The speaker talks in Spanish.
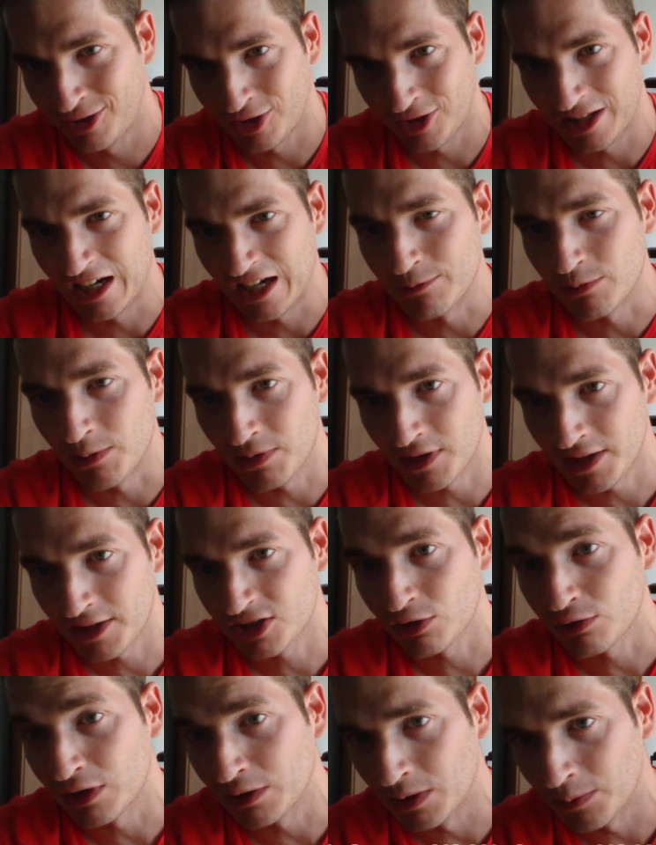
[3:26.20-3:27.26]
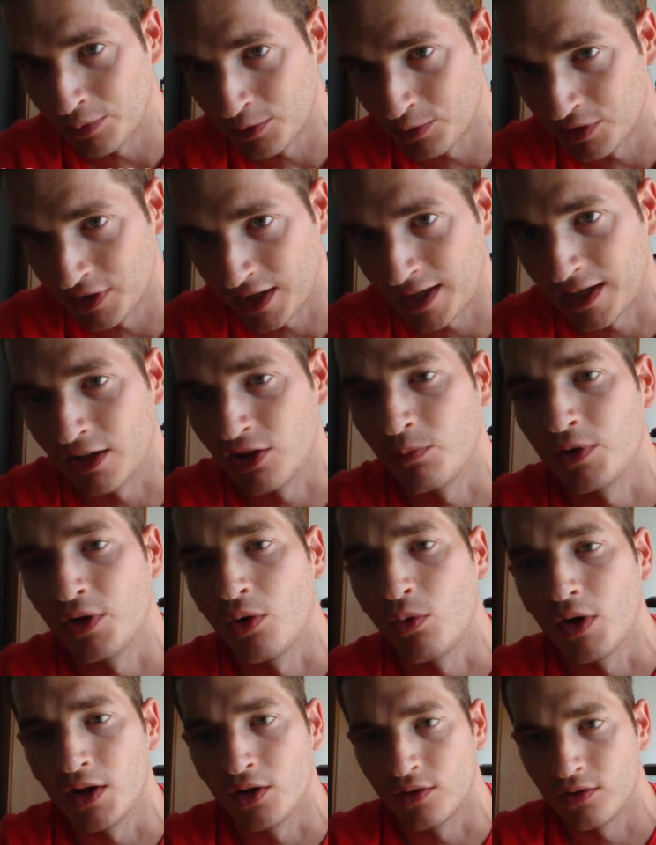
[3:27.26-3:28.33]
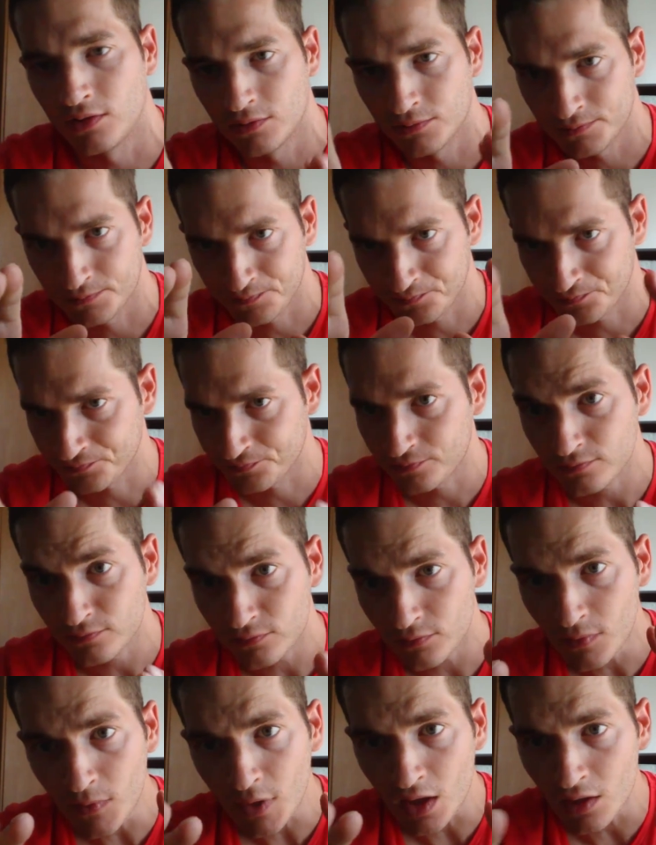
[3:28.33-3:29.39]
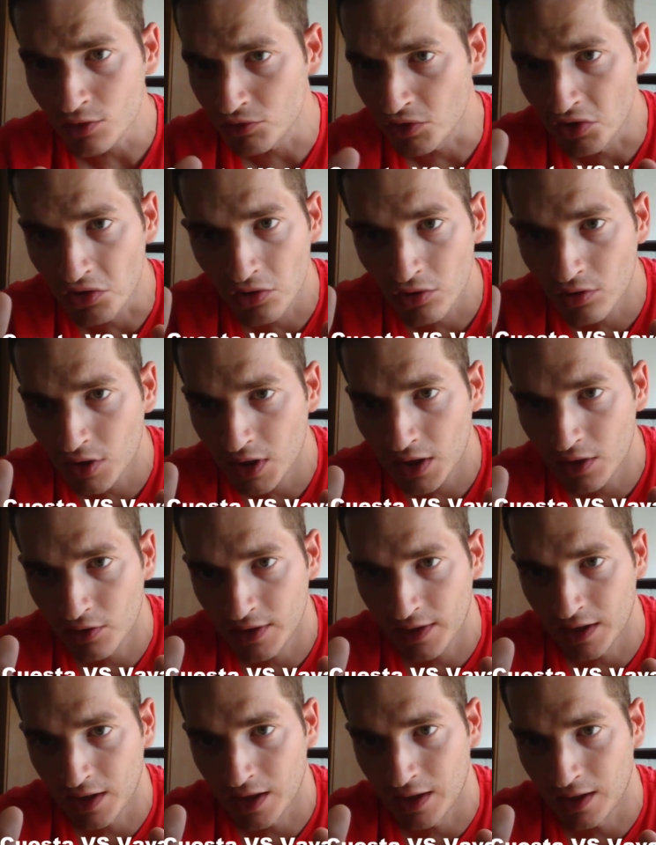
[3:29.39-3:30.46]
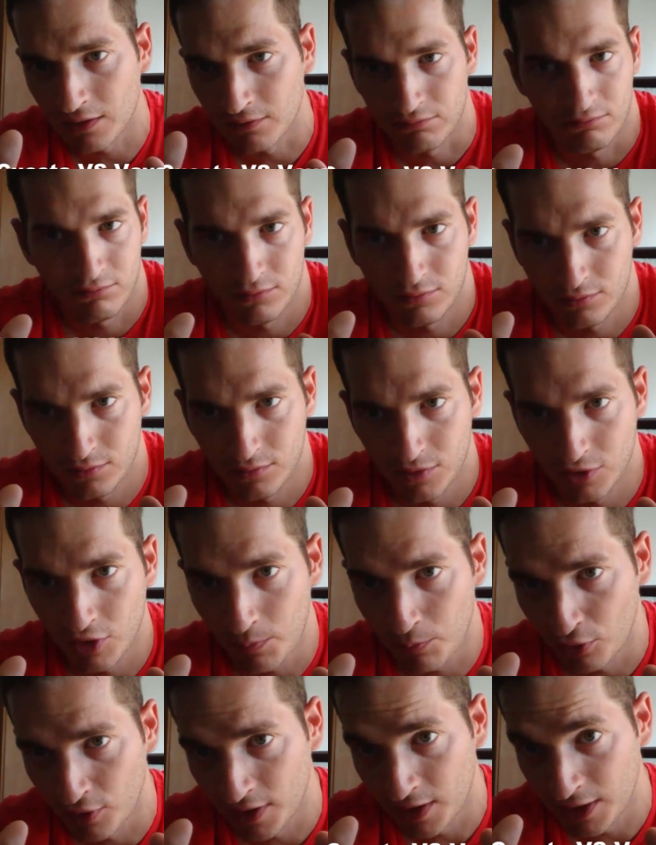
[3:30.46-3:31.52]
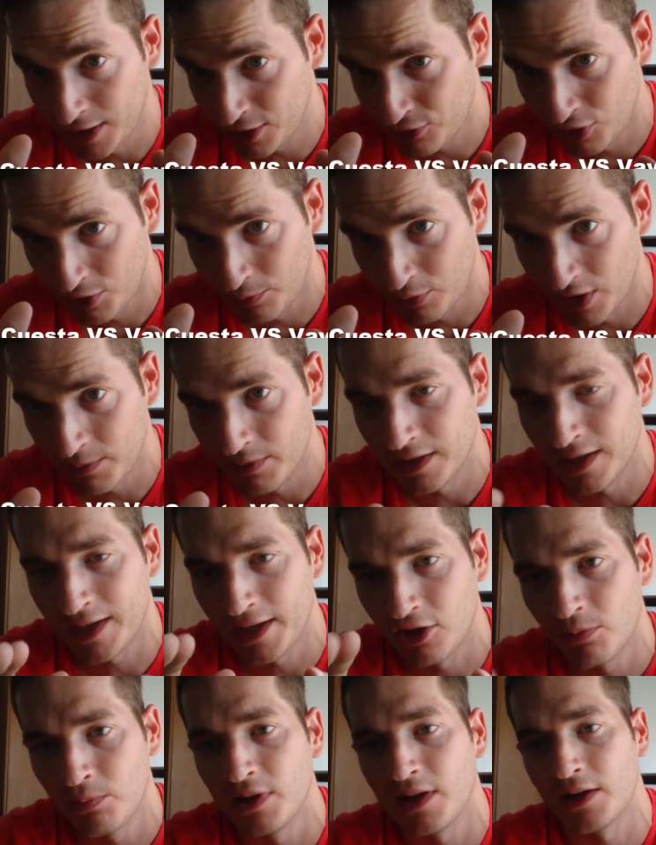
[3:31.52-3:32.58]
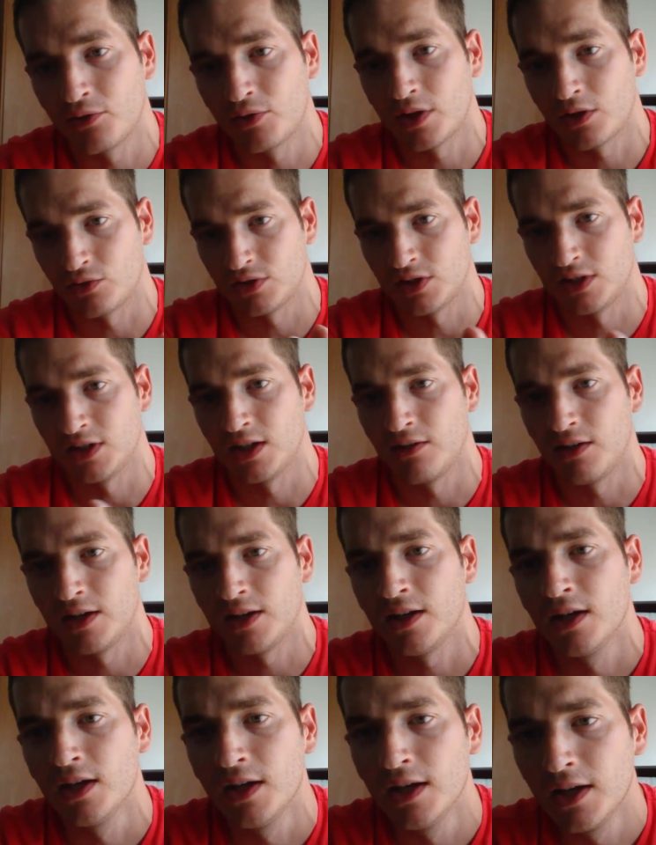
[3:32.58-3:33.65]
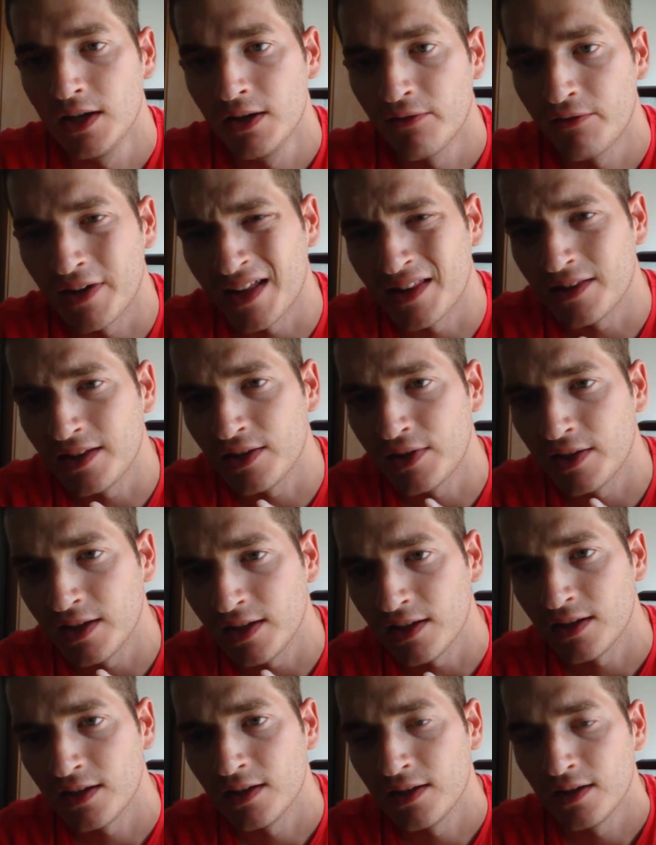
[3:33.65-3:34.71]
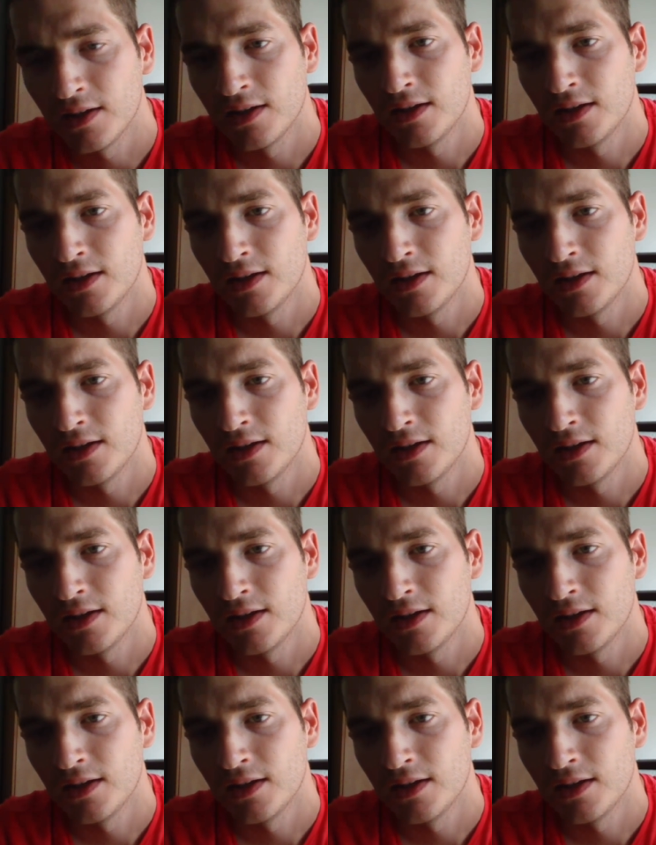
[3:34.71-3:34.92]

que esto es tirarme piedras sobre mi propio tejado, pero bueno, yo no quiero nada, no esto no es polémica, quiero explicar una cosita, ¿vale? Fran dice